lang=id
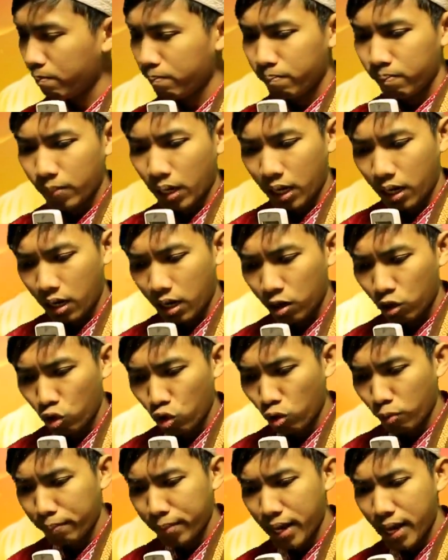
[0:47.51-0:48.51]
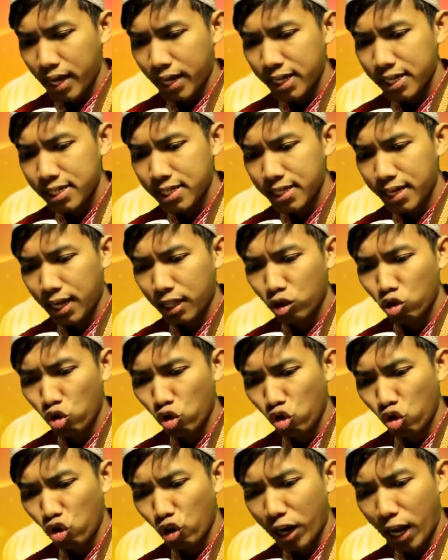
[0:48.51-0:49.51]
mangan ngombe ngising
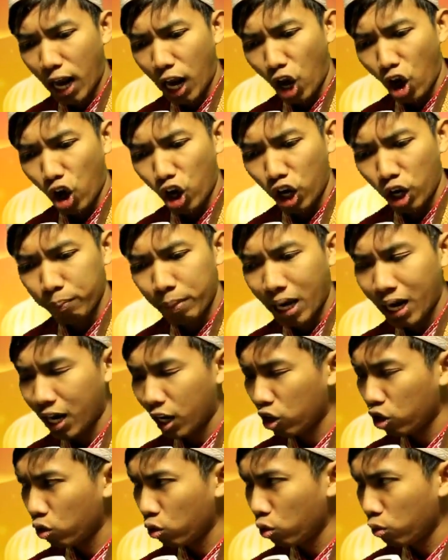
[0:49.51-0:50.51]
turu kelon mangan